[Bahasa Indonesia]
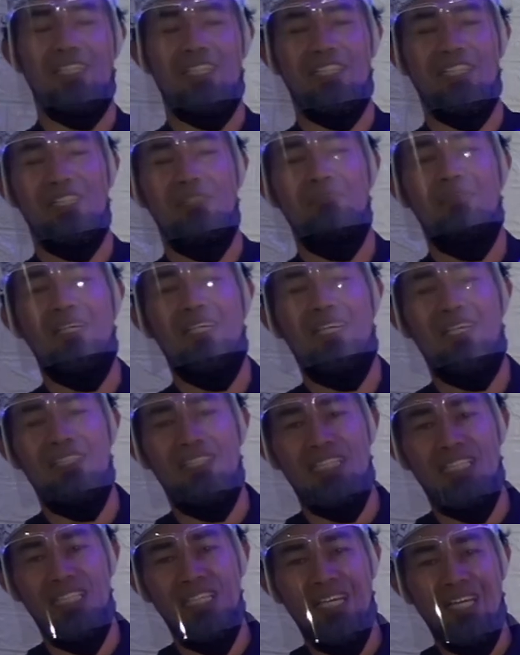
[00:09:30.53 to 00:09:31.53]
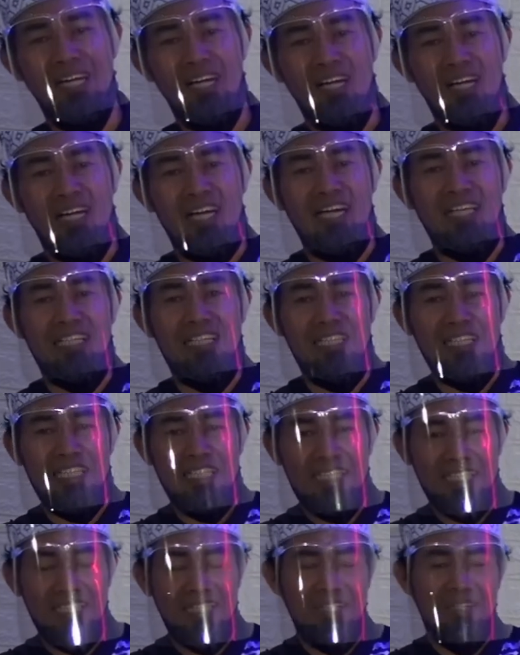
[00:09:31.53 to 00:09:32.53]
ibadi
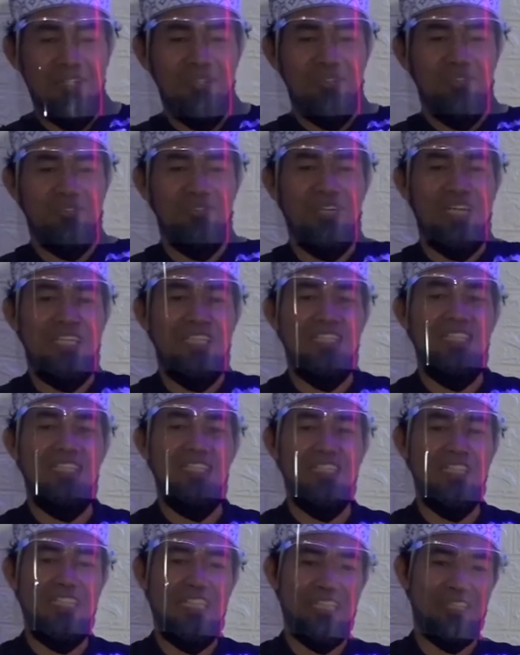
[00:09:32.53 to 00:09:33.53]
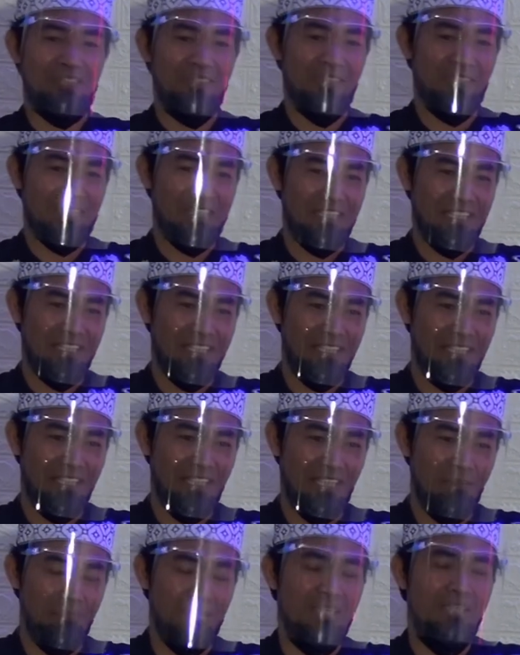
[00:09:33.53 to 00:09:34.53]
anni fa inni
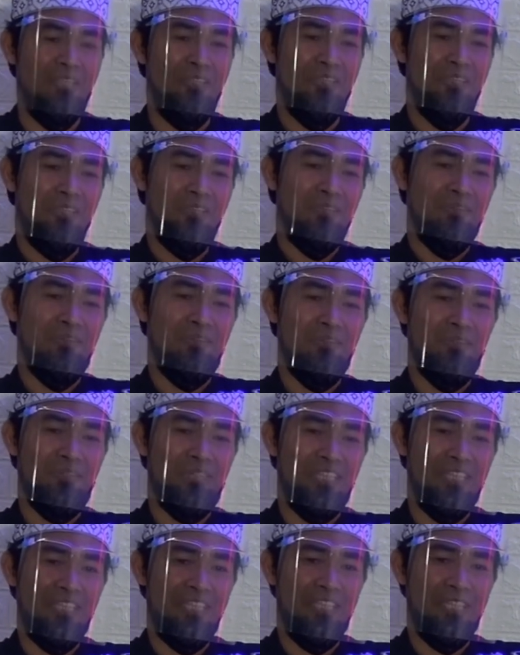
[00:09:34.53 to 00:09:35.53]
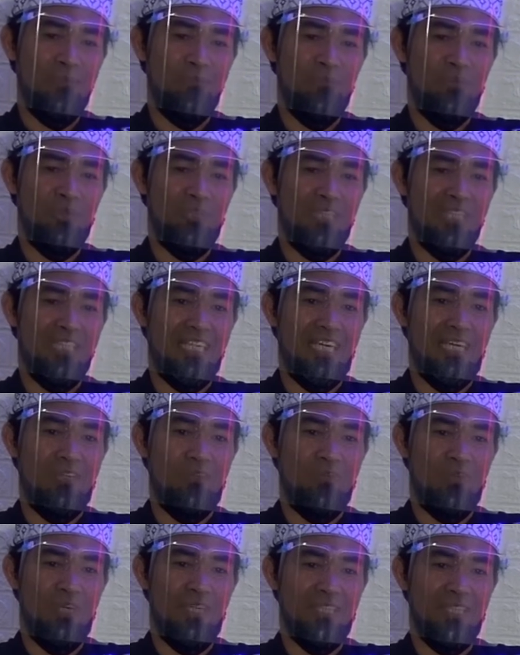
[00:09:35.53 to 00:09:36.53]
qarib ujibu
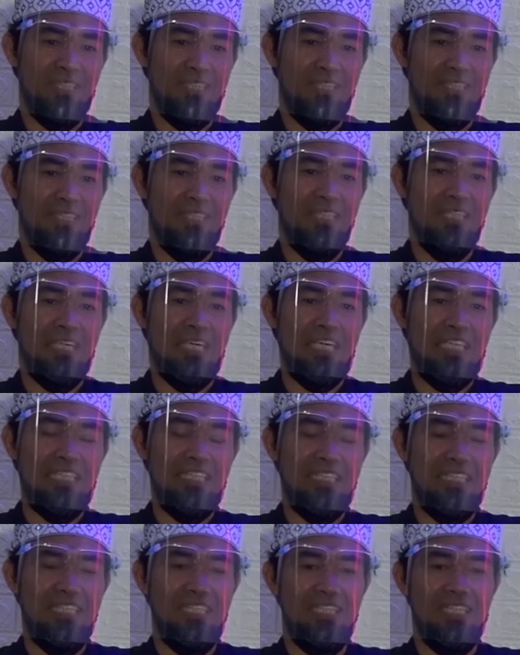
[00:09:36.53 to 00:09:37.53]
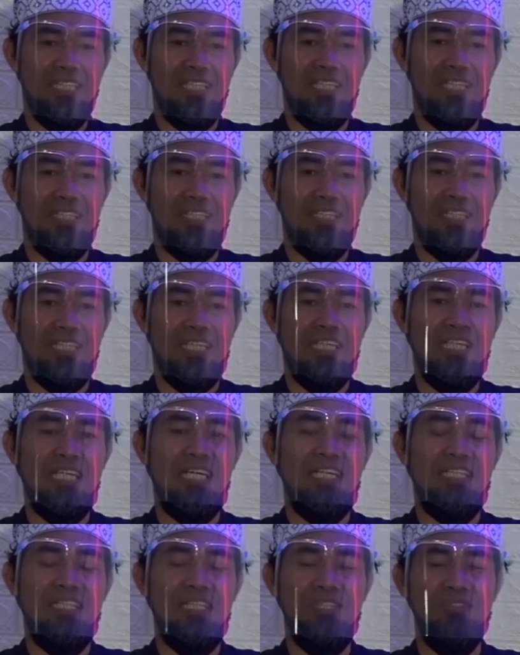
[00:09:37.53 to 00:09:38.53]
da'wa tadda'i idha
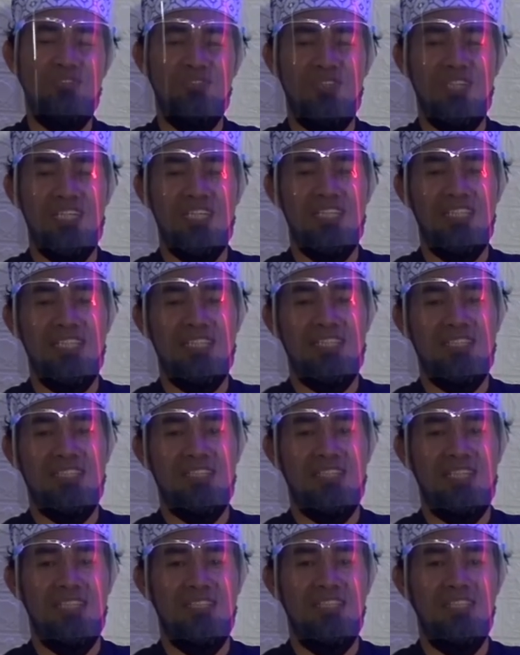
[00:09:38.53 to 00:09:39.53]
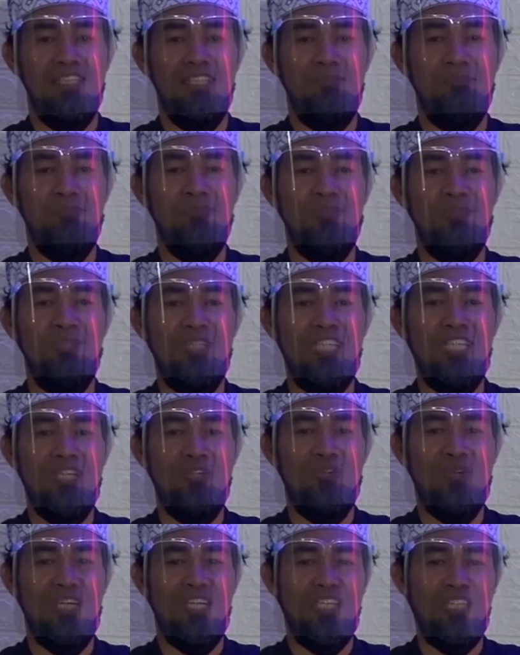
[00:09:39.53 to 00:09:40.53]
da'ani fal yastajibu li
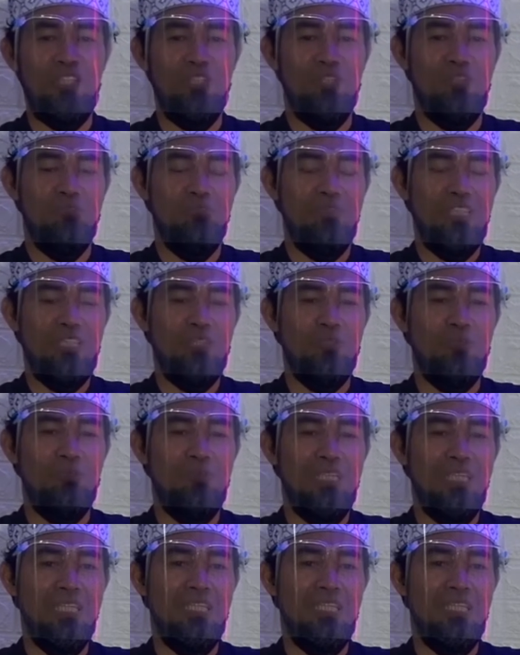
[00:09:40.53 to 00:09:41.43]
wal yu'minu bi